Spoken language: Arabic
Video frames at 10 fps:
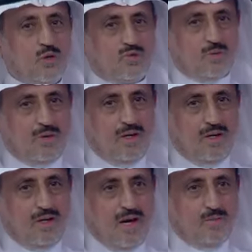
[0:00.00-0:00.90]
شوف طبعا
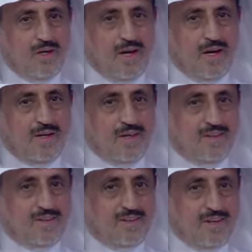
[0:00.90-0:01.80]
الحمد لله يعني
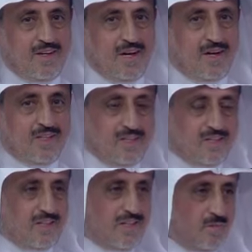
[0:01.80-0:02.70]
انت يعني انا
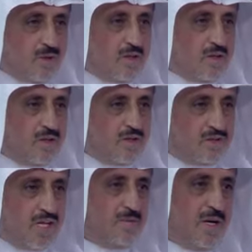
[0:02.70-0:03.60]
اعتقد لما
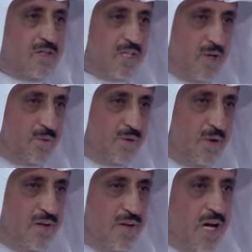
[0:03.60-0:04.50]
اتكلم على جانب
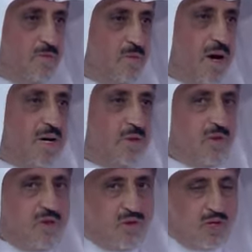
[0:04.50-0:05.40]
اللاعب المهاري
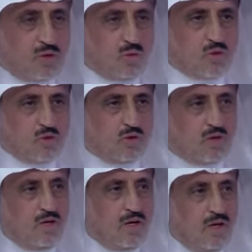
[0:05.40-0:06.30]
مثلا في خط الوسط
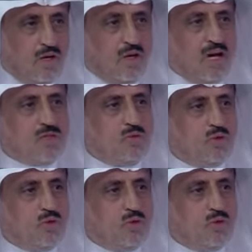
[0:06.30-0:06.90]
لازم